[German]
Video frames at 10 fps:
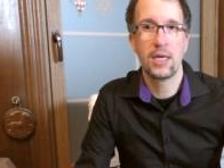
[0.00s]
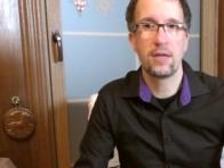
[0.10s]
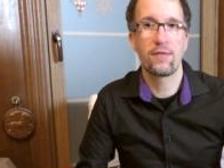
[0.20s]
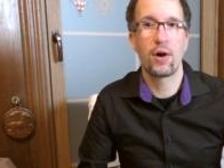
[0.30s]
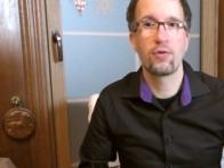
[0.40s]

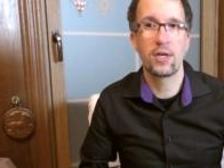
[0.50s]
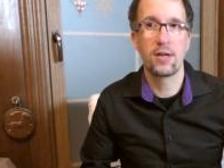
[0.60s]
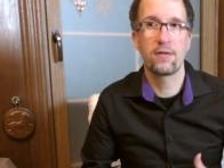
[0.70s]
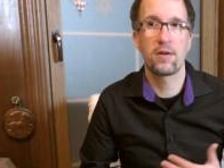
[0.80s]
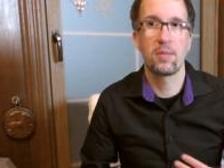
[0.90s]
die Frauen, die
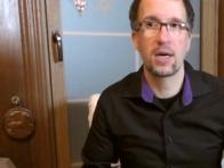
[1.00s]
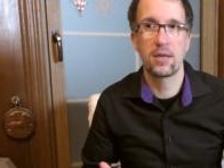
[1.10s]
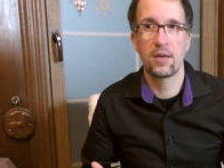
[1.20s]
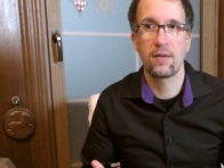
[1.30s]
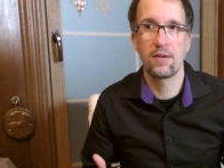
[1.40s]
das
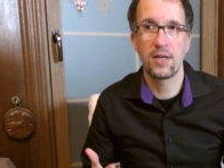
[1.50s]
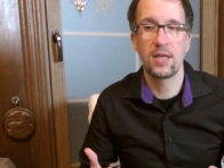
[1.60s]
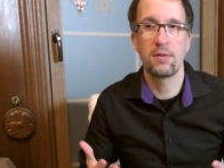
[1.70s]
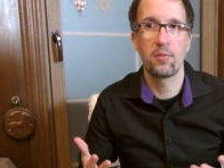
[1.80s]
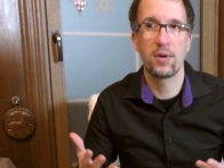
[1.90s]
gemacht hatten, sind
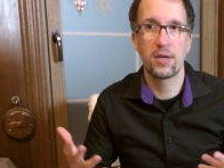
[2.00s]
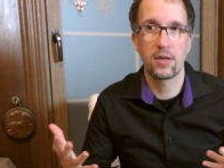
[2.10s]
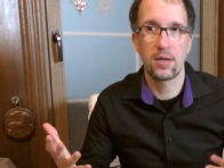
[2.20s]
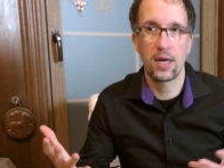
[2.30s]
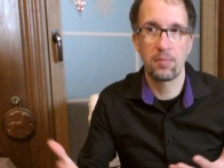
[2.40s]
in dem
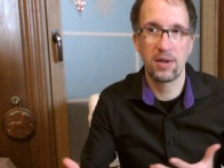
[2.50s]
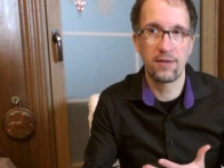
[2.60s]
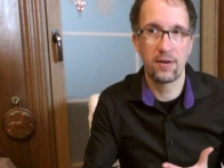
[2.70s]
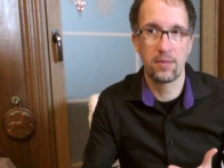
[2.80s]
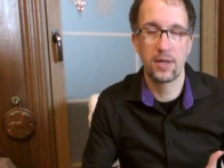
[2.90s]
Moment da
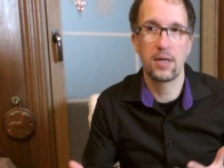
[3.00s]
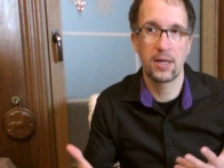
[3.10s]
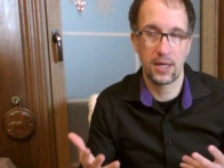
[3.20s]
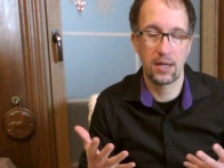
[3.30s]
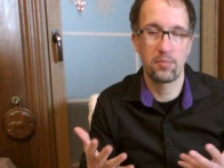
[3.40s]
besser, in
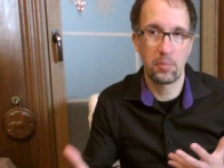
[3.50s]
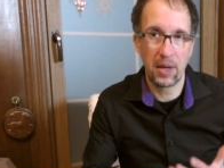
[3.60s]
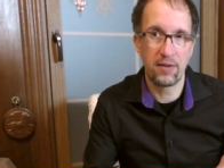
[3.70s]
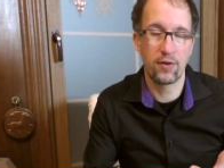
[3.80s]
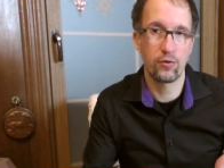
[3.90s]
der Regel
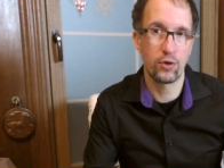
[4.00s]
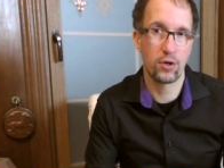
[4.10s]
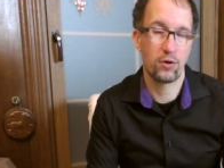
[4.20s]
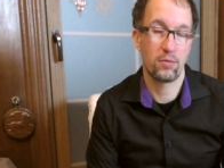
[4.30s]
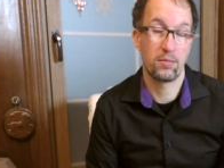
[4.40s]
besser
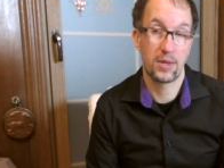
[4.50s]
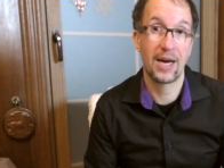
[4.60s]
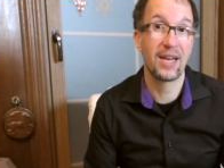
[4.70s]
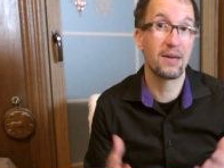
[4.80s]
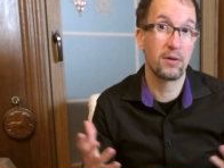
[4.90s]
durchgekommen.
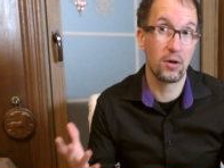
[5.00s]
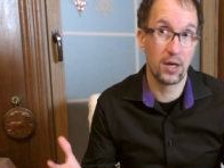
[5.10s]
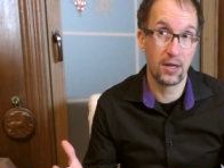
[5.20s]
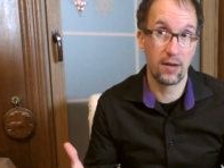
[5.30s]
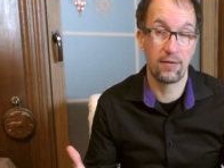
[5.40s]
Kann aber auch
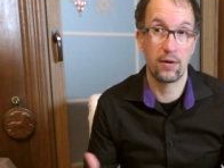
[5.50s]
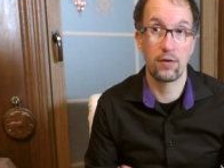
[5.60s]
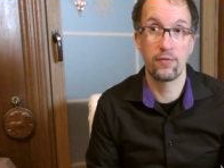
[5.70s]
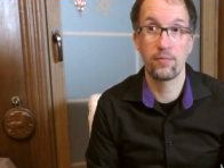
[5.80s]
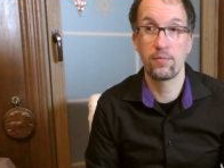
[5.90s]
anders
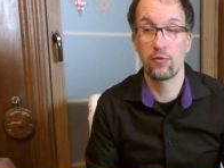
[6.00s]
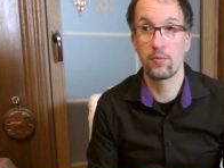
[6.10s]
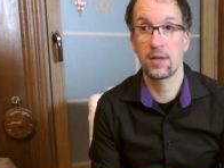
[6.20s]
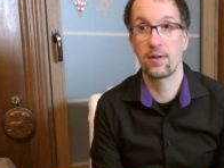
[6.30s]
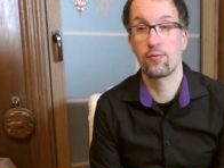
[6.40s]
laufen, muss
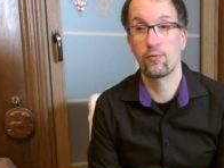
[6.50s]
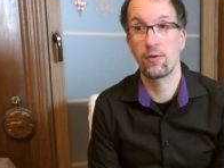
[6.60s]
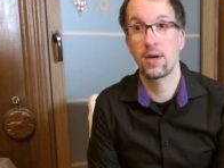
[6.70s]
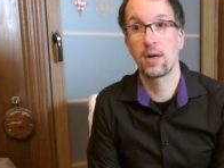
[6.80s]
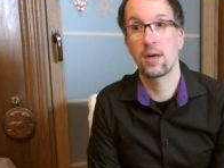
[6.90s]
man dazu
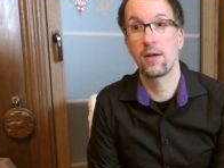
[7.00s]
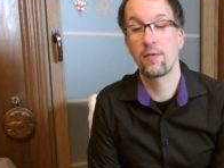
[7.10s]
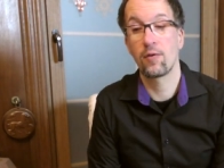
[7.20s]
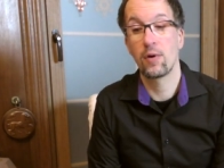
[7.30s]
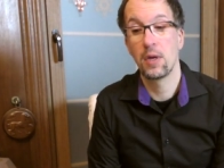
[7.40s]
sagen.
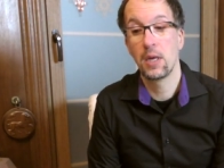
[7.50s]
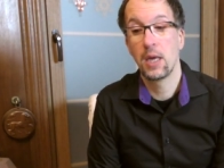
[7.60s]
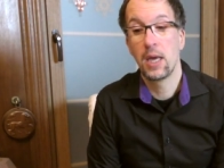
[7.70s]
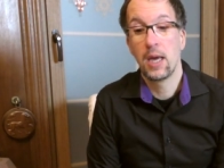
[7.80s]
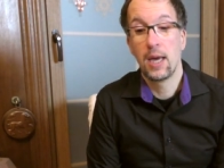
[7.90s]
Also
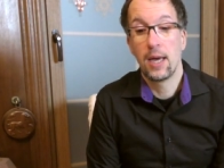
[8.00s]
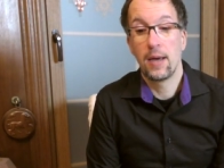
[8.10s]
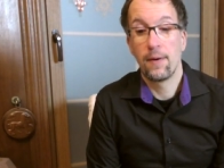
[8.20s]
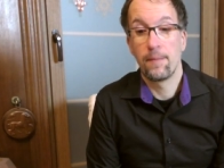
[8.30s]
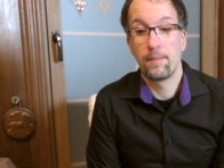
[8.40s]

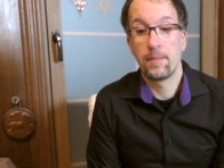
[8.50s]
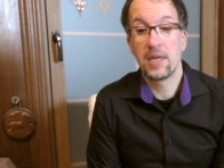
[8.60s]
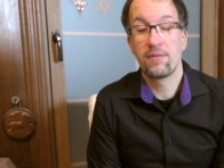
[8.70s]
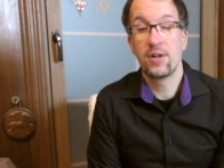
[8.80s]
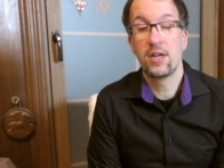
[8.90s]
ähm,
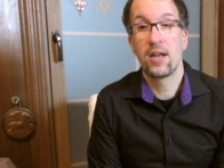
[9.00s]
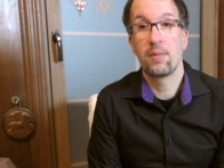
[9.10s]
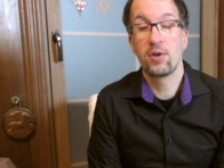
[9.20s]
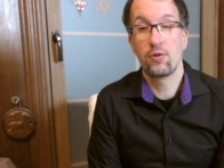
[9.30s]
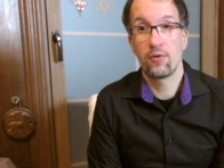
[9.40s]
ich will dir
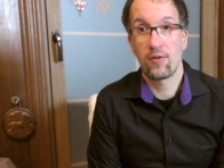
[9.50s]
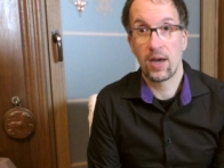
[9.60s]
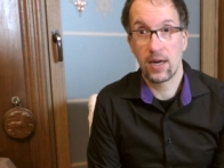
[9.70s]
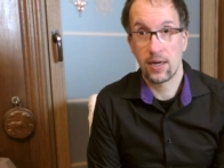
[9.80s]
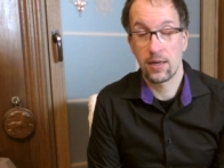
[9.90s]
damit nur
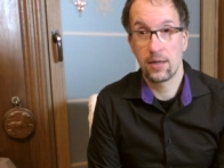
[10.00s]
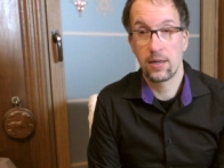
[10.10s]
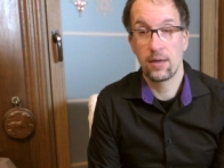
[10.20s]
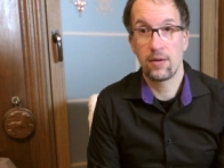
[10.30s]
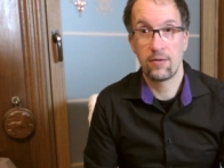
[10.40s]

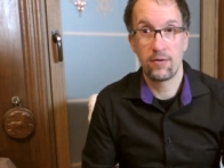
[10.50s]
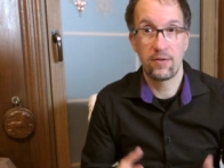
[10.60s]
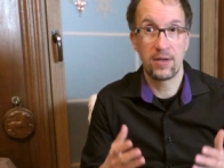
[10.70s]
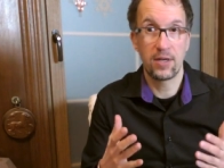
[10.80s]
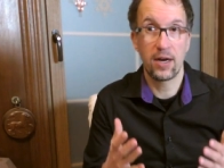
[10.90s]
sagen, es ist
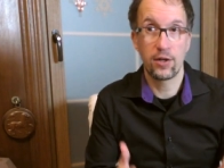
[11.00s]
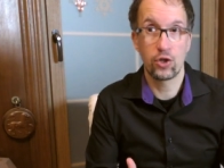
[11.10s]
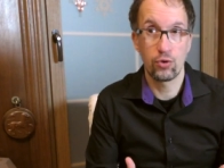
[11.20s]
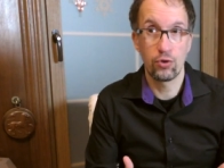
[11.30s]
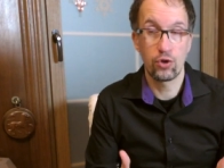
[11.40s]
nicht deine
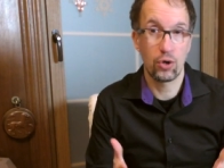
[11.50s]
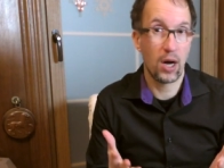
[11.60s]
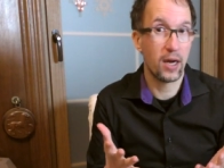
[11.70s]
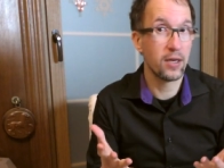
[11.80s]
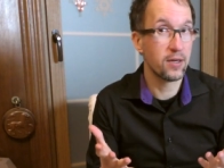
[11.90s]
Schuld, schon
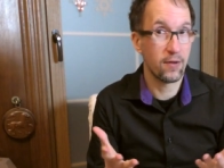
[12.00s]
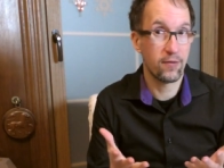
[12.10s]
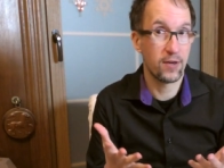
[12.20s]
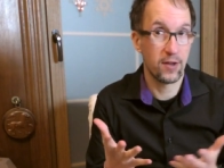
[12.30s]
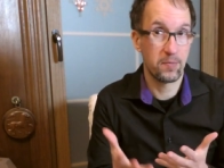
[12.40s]
gar nicht,
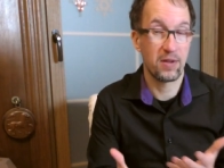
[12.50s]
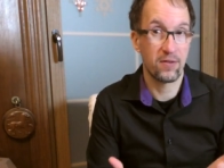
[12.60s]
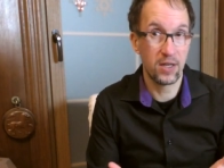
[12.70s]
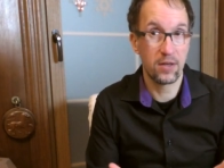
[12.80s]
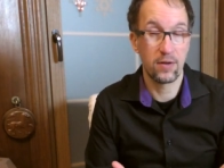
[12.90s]
dass dir das
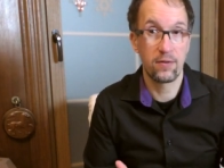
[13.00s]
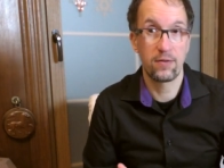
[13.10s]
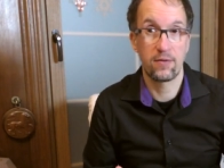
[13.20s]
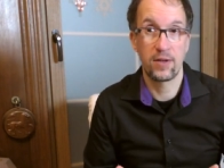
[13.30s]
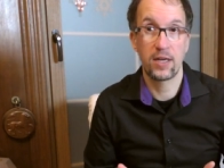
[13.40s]
passiert
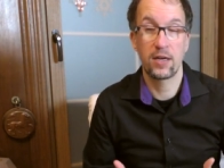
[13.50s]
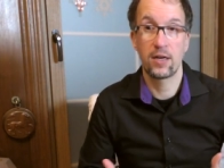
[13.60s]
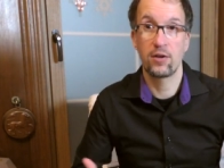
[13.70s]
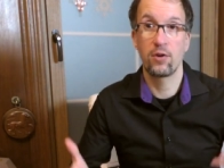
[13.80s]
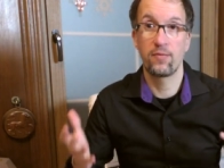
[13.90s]
ist. Das denken
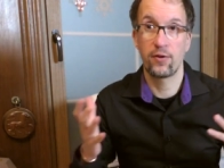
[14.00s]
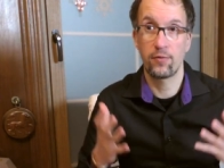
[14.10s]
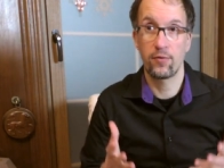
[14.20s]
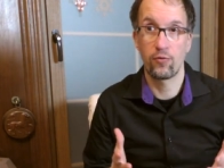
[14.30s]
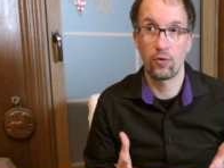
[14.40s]
ja die Opfer
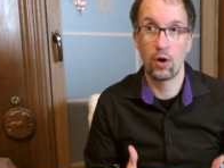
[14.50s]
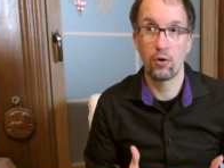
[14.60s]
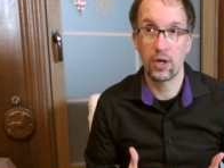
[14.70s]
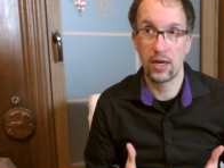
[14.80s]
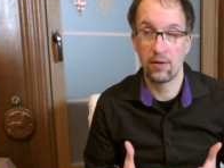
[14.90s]
sowieso
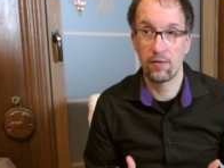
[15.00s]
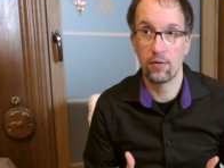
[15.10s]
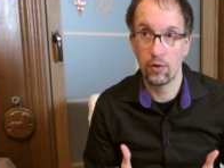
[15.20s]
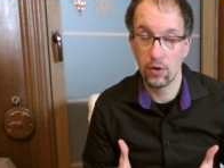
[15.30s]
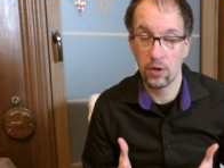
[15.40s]
auch ganz